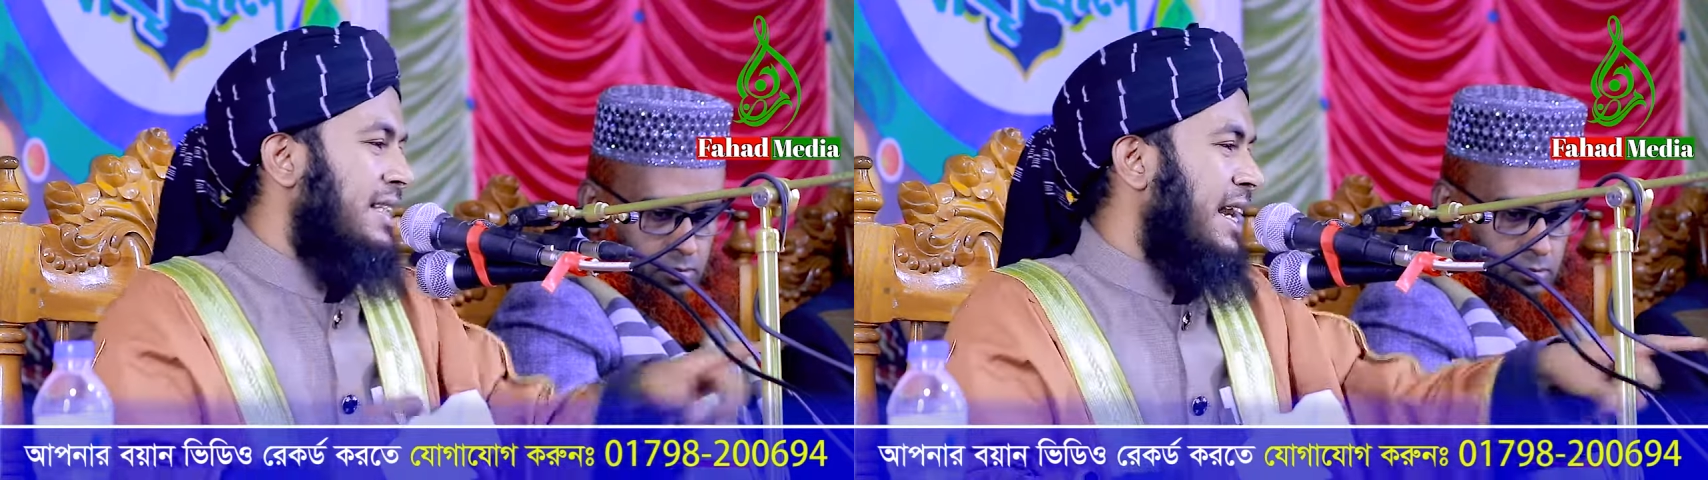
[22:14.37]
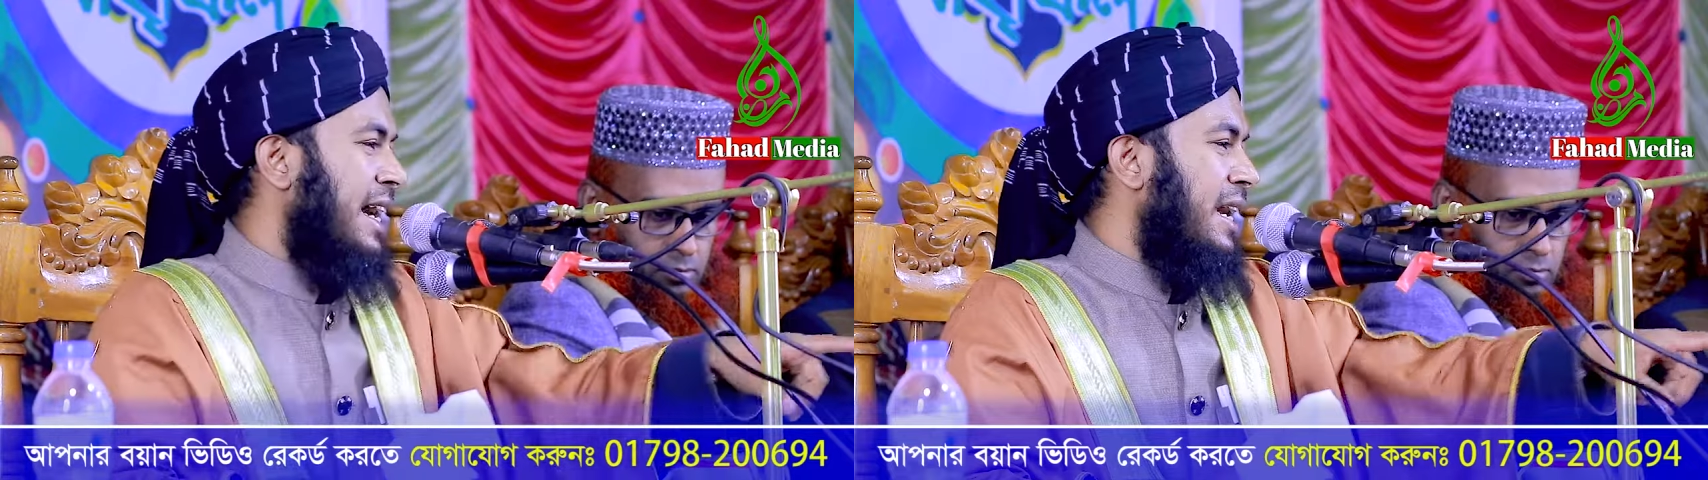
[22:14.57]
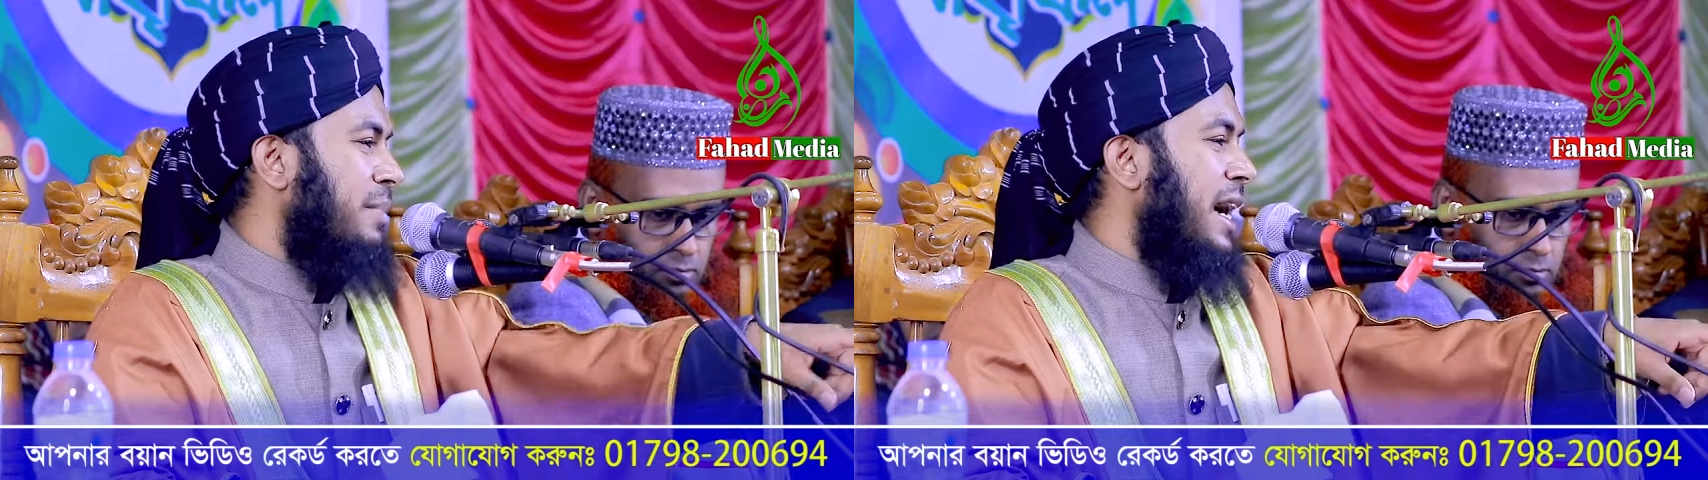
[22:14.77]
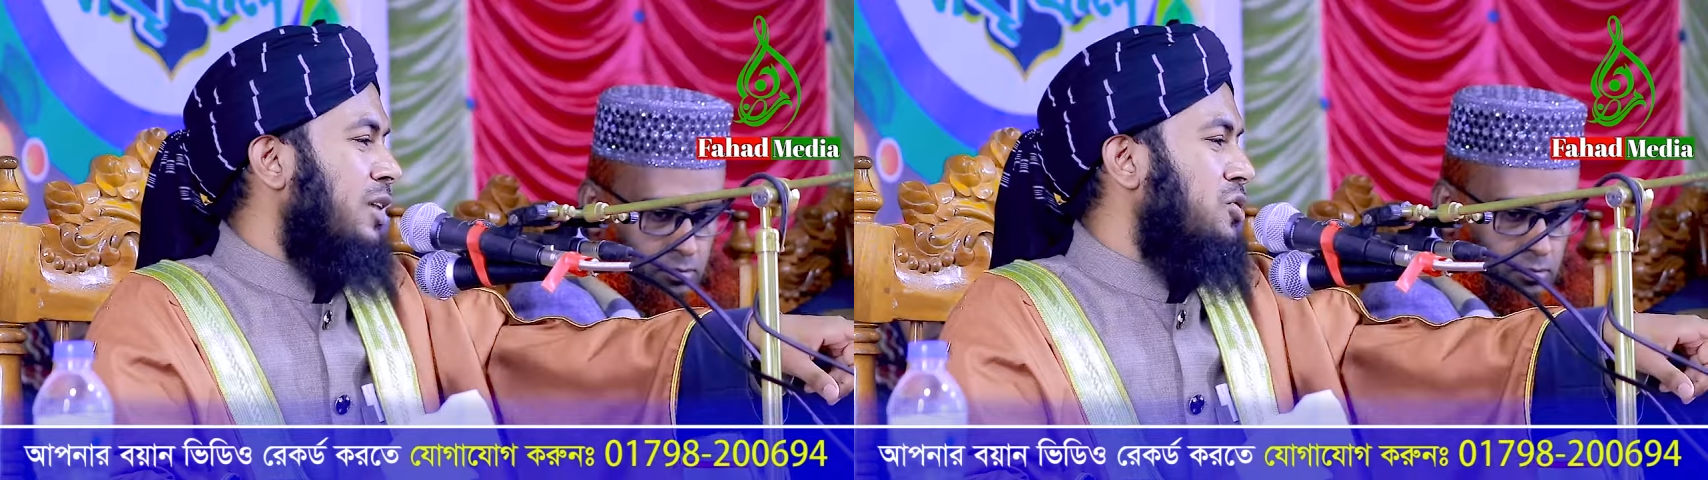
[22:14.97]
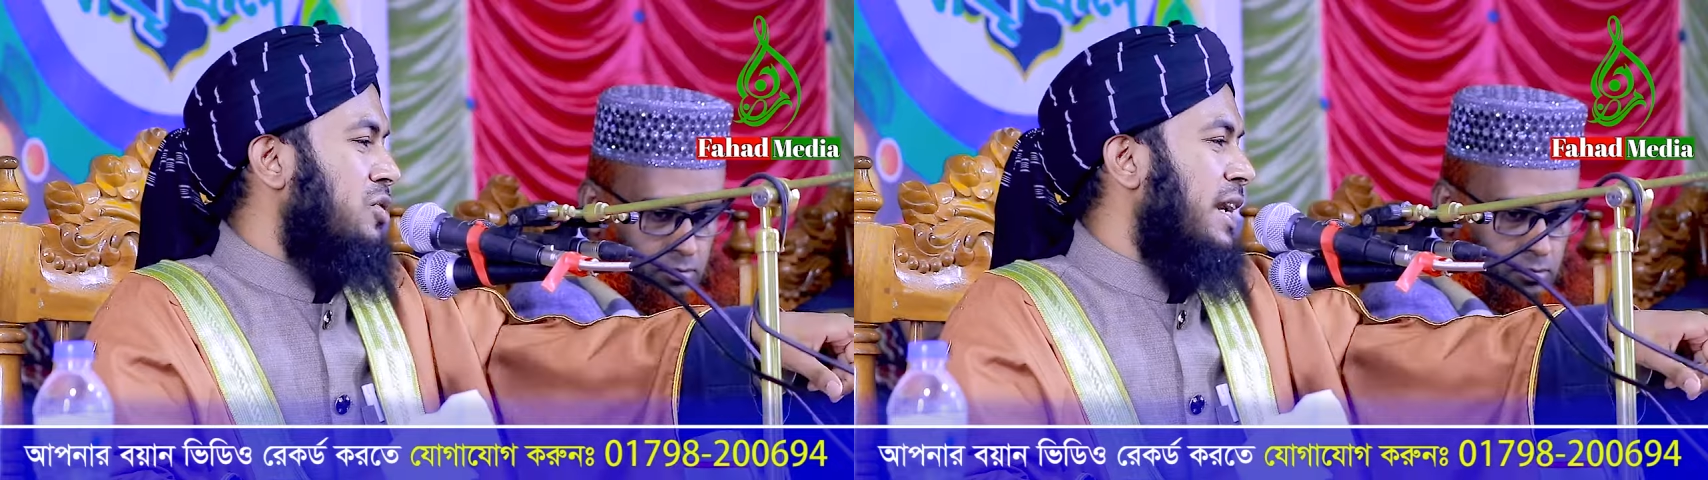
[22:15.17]
তার আগে আমি
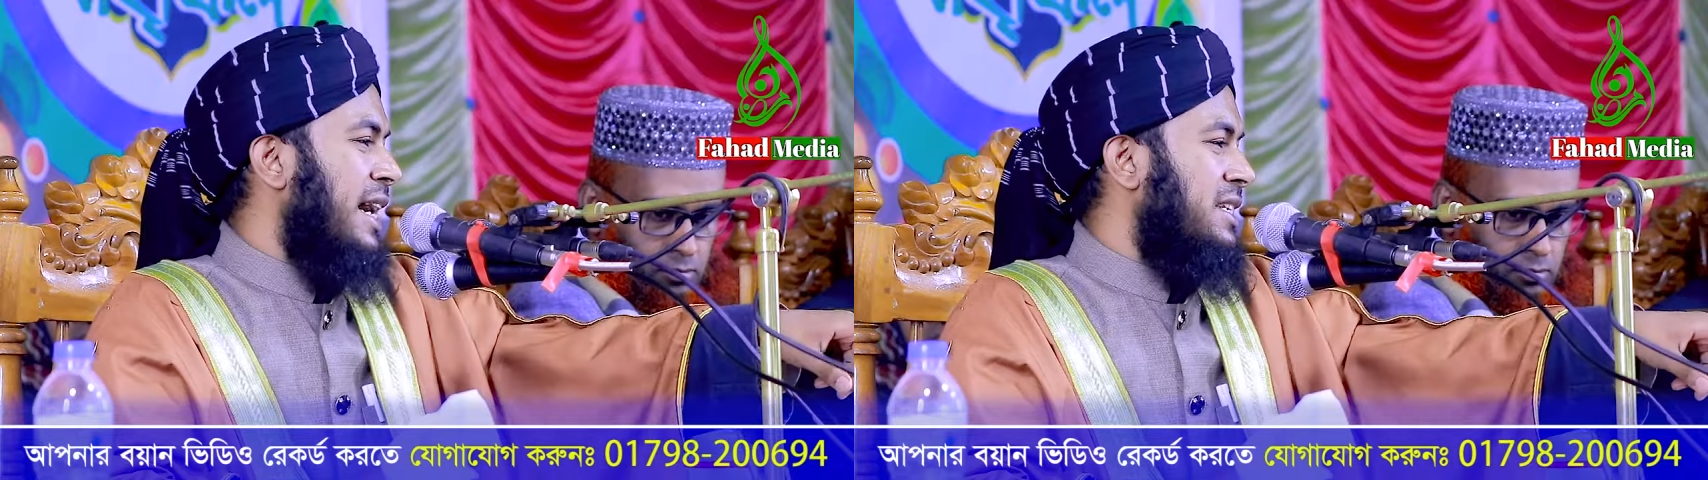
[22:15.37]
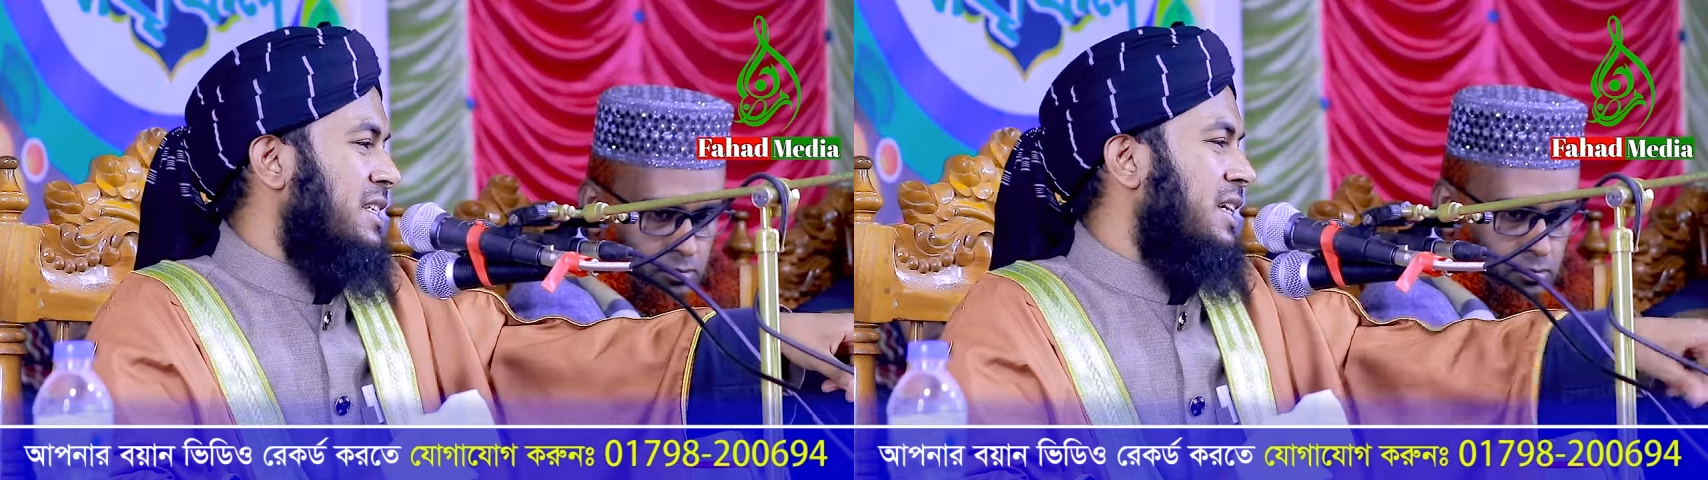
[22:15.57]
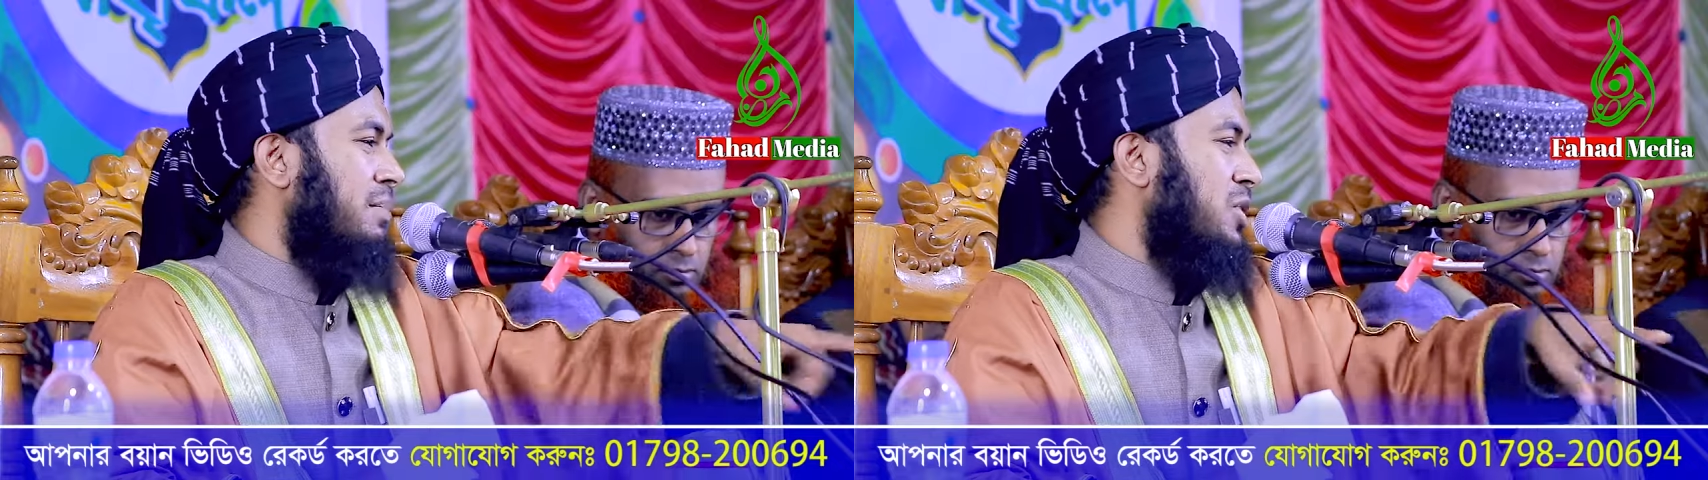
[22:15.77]
আলোচনা রাখছি